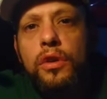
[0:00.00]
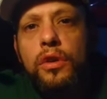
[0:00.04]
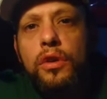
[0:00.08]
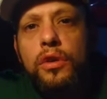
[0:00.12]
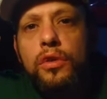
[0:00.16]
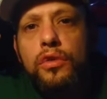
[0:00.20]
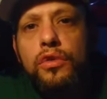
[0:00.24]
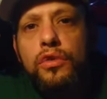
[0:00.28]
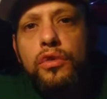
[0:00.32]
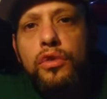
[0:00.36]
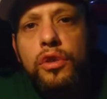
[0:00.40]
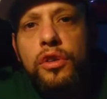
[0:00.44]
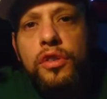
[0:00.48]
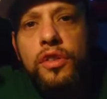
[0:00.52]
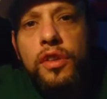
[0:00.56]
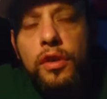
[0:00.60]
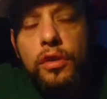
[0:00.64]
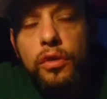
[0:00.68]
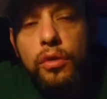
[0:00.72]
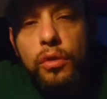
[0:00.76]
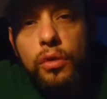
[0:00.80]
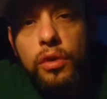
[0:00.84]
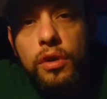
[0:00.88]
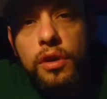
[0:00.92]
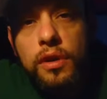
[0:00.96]
que os
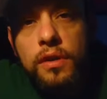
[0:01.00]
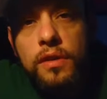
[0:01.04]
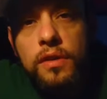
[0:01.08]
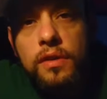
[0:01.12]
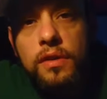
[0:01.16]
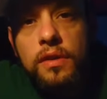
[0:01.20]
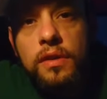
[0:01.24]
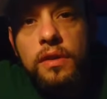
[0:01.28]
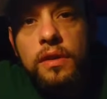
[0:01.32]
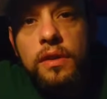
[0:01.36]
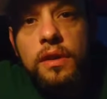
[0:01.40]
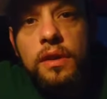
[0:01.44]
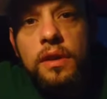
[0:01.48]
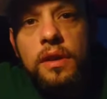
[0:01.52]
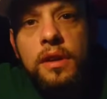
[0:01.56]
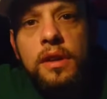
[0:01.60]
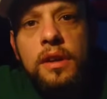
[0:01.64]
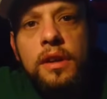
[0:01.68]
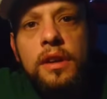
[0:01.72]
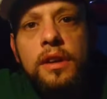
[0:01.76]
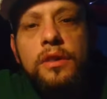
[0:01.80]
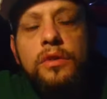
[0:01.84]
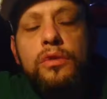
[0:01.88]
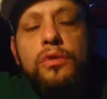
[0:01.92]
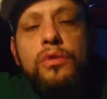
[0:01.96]
torcedores
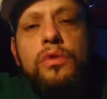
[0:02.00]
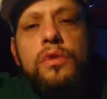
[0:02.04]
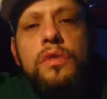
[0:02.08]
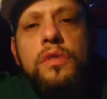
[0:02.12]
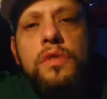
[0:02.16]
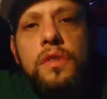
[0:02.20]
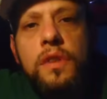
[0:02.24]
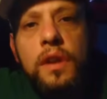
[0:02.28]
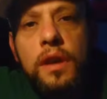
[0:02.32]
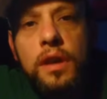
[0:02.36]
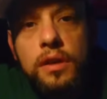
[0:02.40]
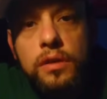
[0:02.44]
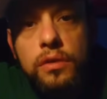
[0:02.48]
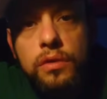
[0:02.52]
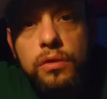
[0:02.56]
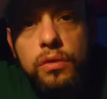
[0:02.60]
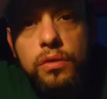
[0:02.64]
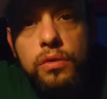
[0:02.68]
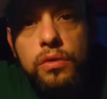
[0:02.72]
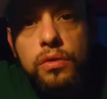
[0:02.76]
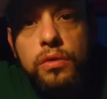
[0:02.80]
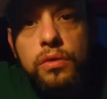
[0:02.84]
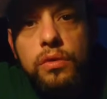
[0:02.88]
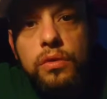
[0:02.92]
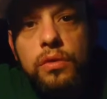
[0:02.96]
do
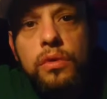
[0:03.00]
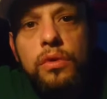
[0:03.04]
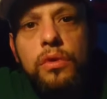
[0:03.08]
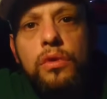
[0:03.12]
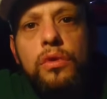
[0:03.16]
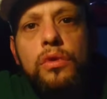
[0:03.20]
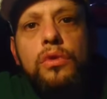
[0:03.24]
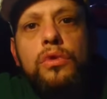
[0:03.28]
Santos,